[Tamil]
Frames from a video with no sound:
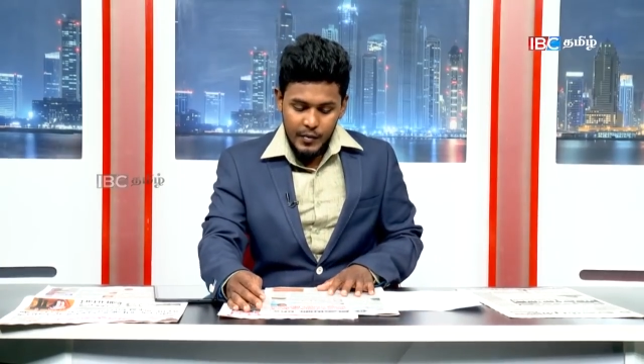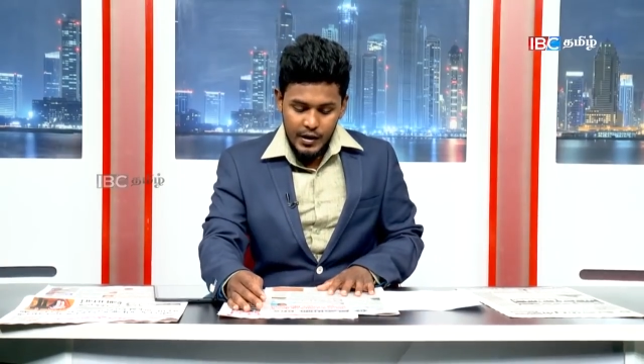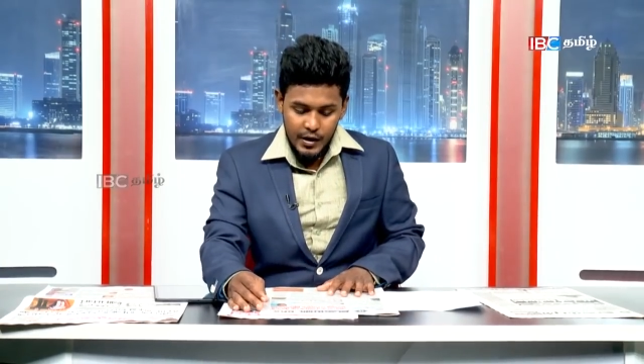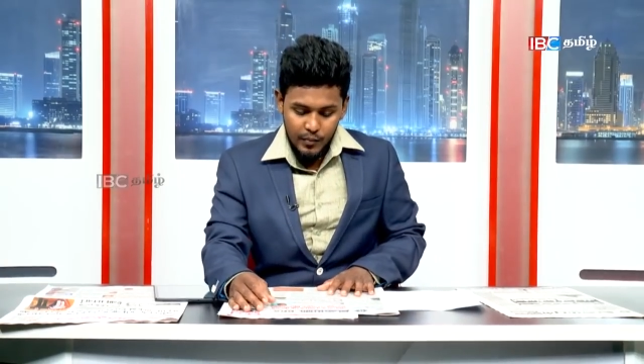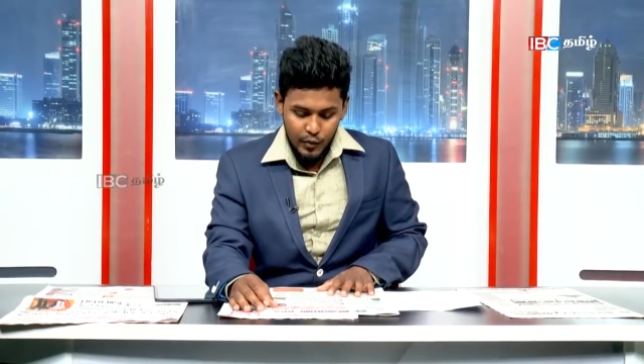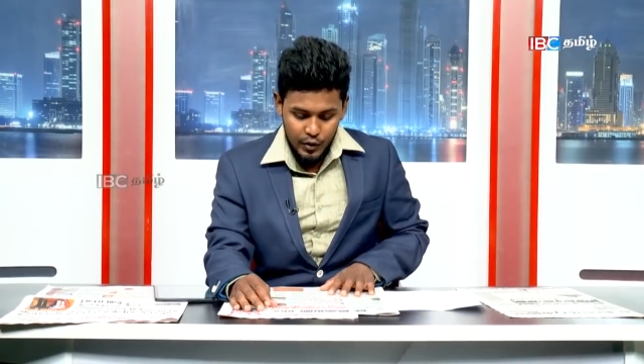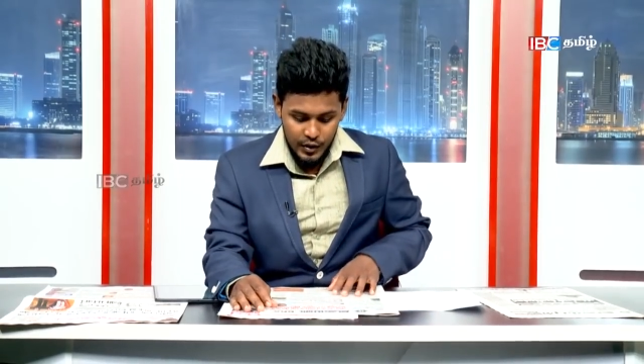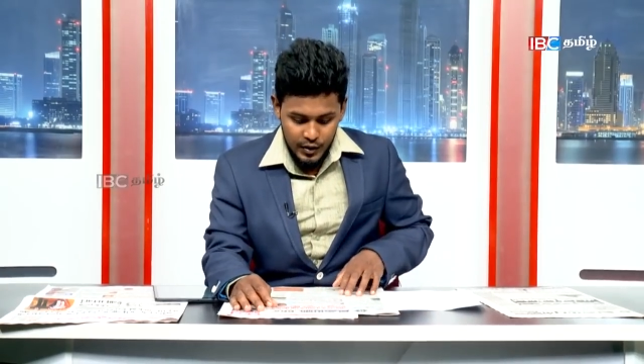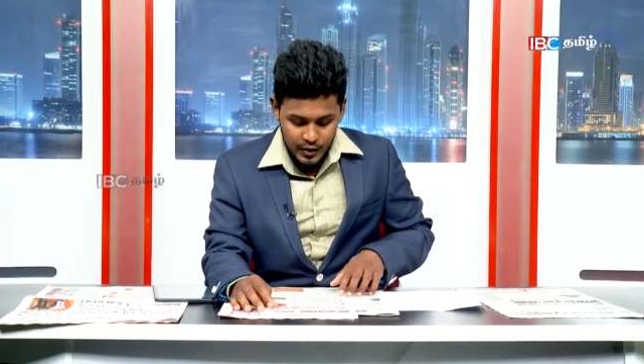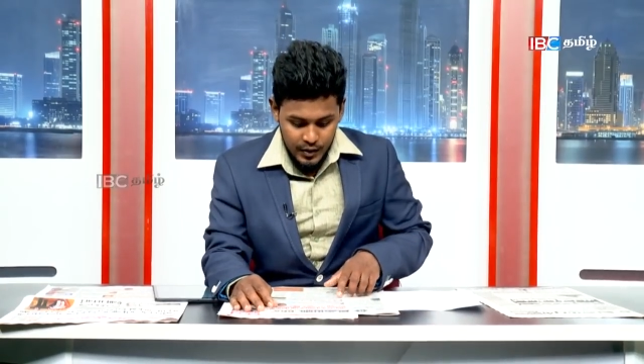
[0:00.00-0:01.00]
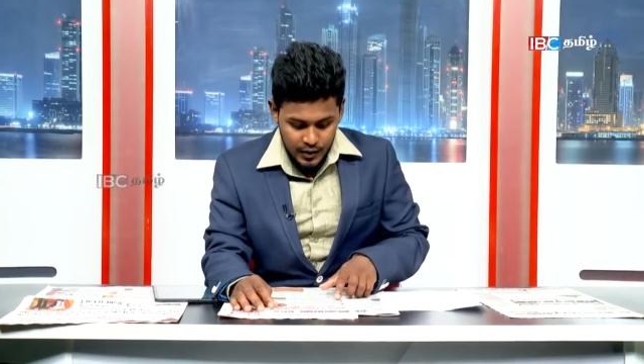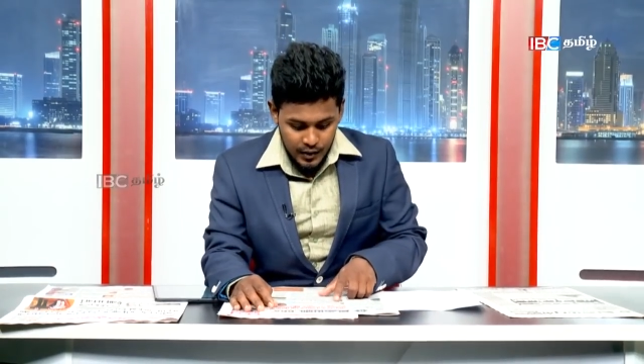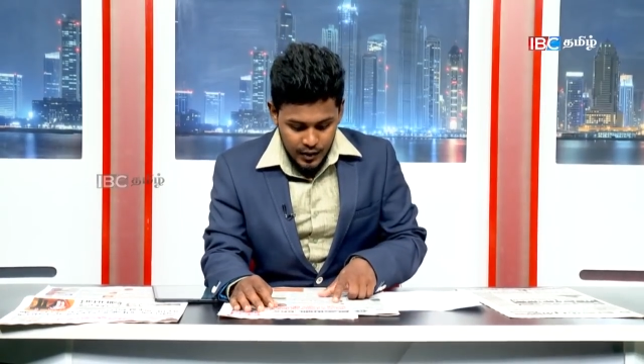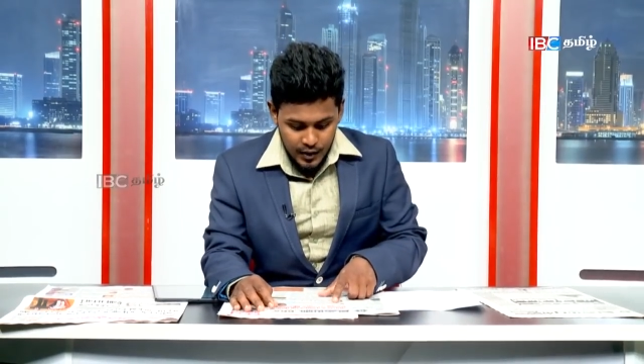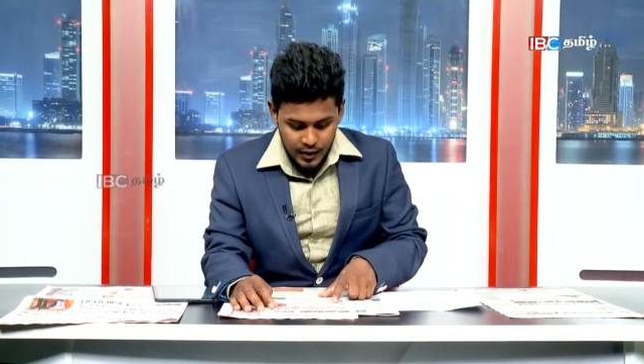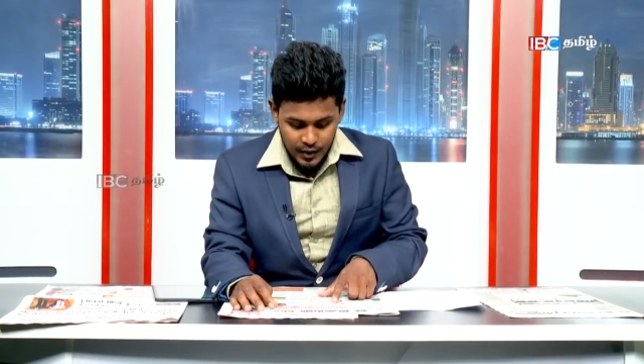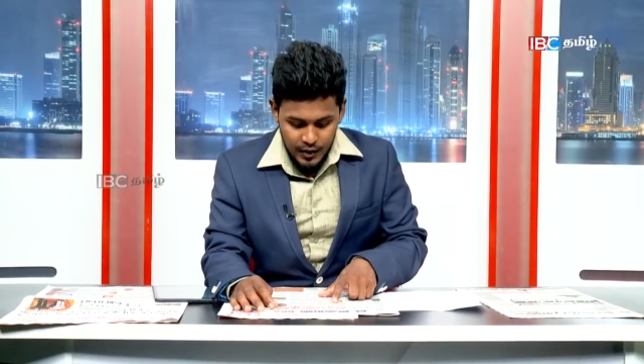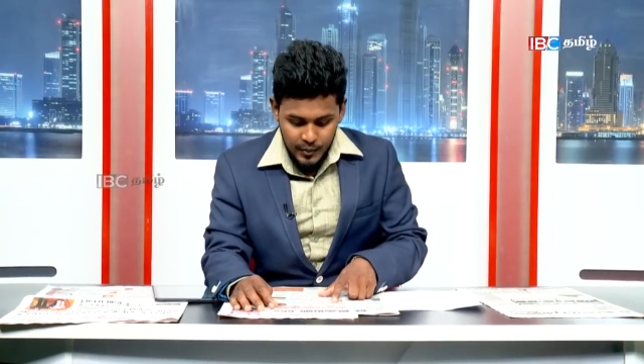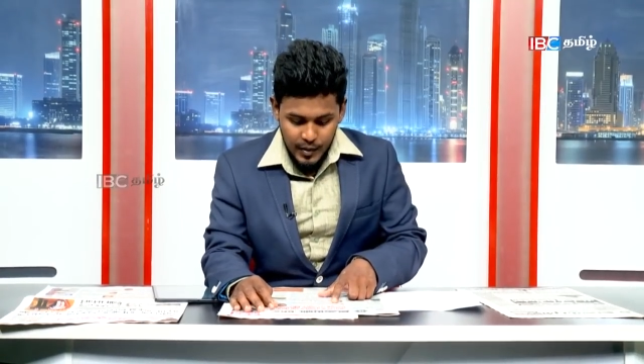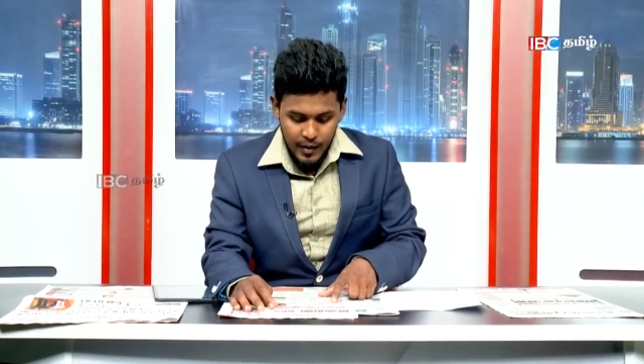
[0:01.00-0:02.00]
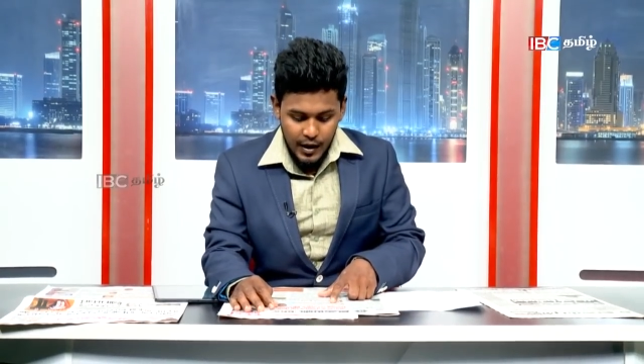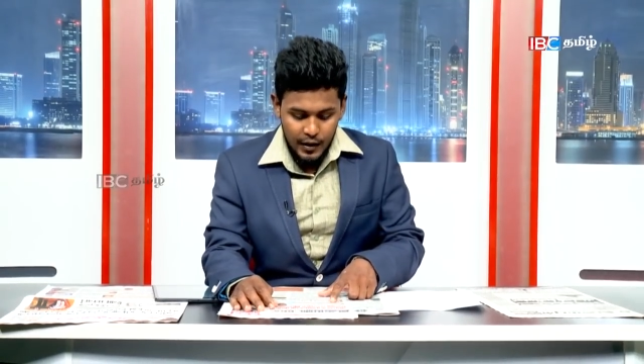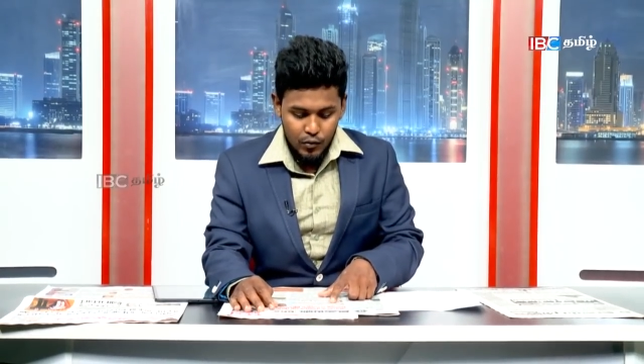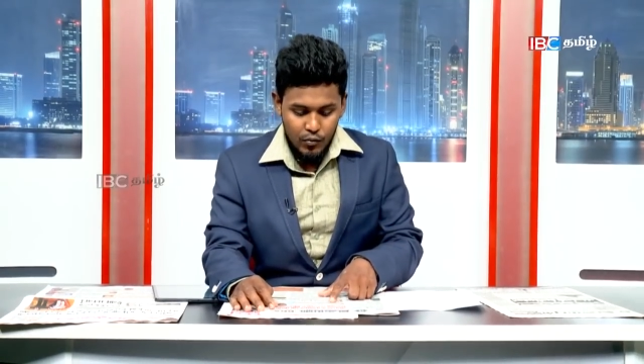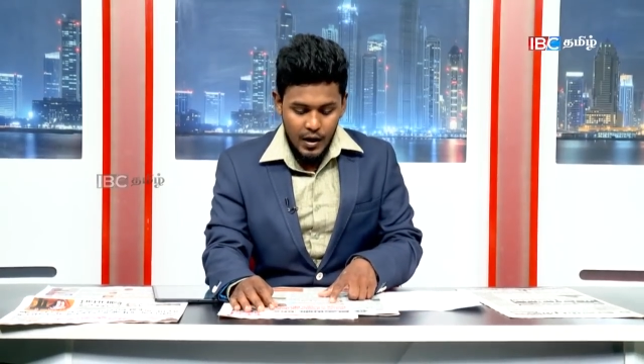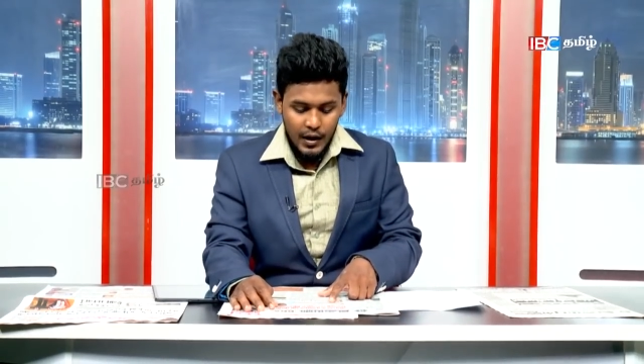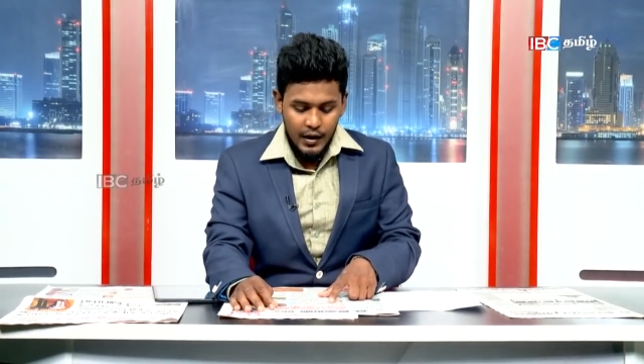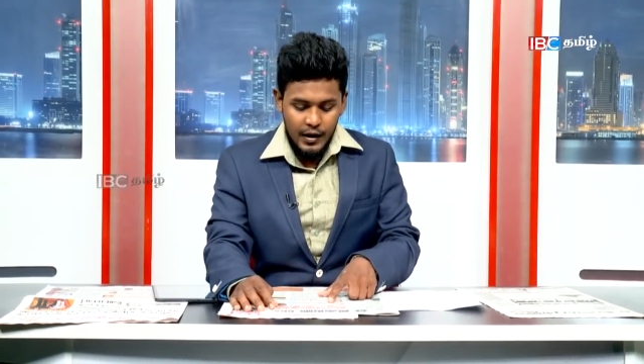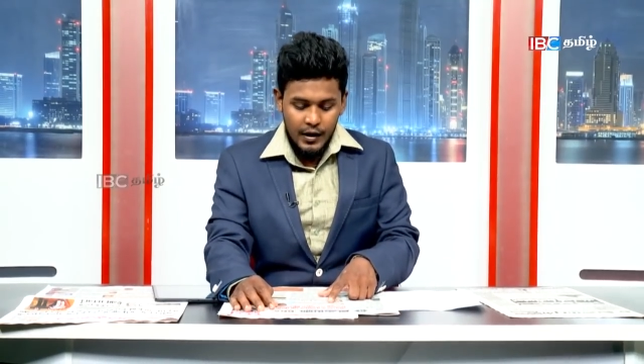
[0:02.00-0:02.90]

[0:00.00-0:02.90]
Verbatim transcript: மீண்டும் ஒரு பிரபாகரன் உருவாக